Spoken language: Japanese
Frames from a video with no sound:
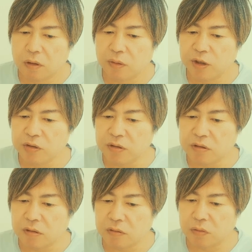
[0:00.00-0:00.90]
山根亜
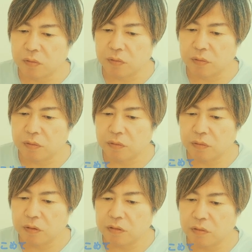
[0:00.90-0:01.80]
紀さんと
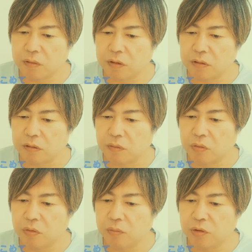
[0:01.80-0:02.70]
西野奈々さ
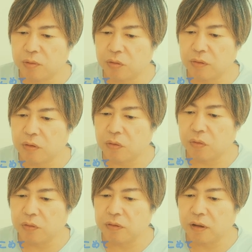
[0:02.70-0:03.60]
ん、ほぼほぼこれは
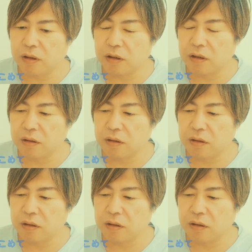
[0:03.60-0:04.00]
交際、